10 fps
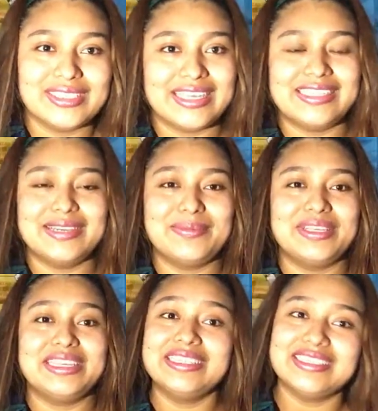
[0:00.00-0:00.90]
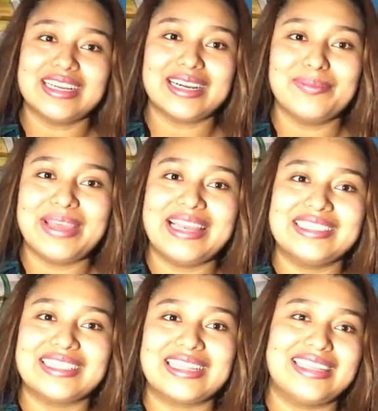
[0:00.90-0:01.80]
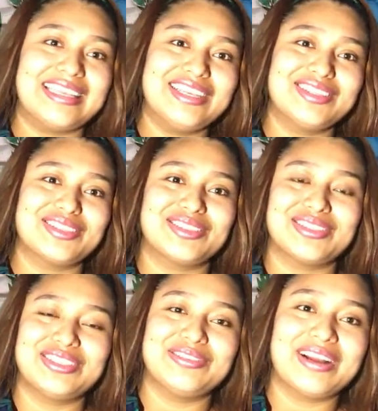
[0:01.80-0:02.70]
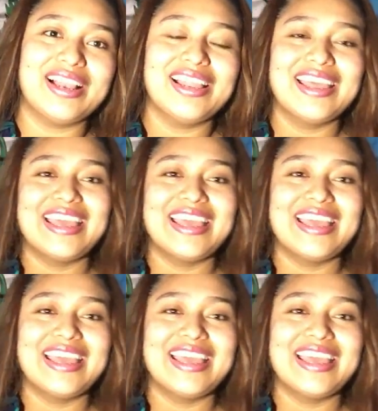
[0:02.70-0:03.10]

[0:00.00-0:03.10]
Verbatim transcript: y en mi Instagram ElisGT502 igual.